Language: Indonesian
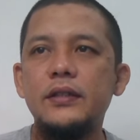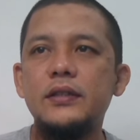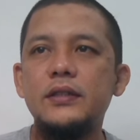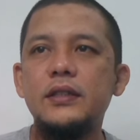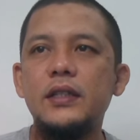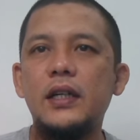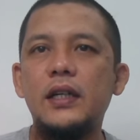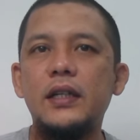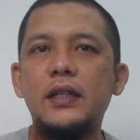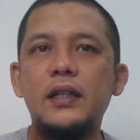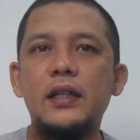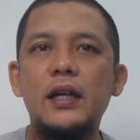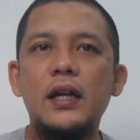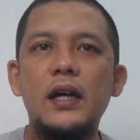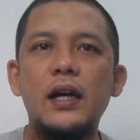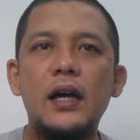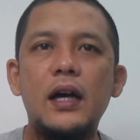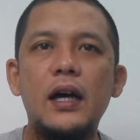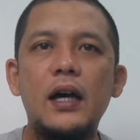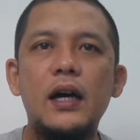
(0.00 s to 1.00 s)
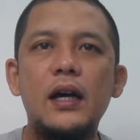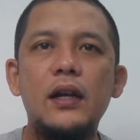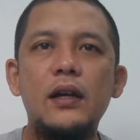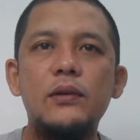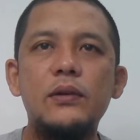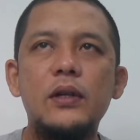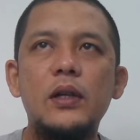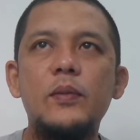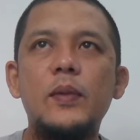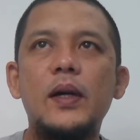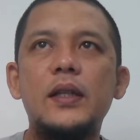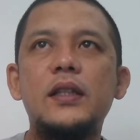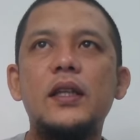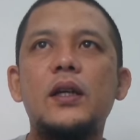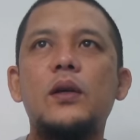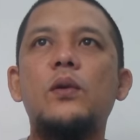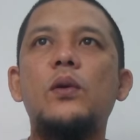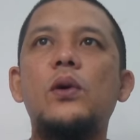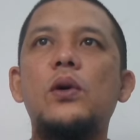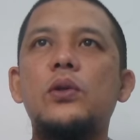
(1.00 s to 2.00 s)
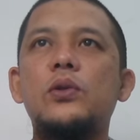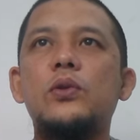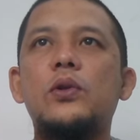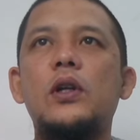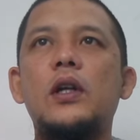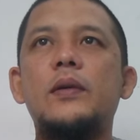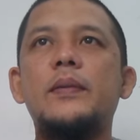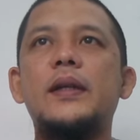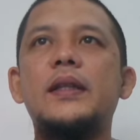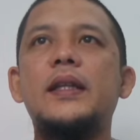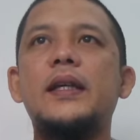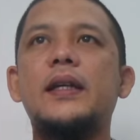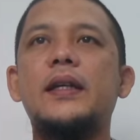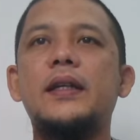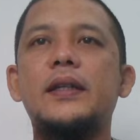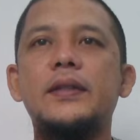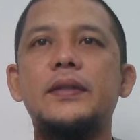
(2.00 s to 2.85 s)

Cakra Aluna Batik. Oh, jualan batik.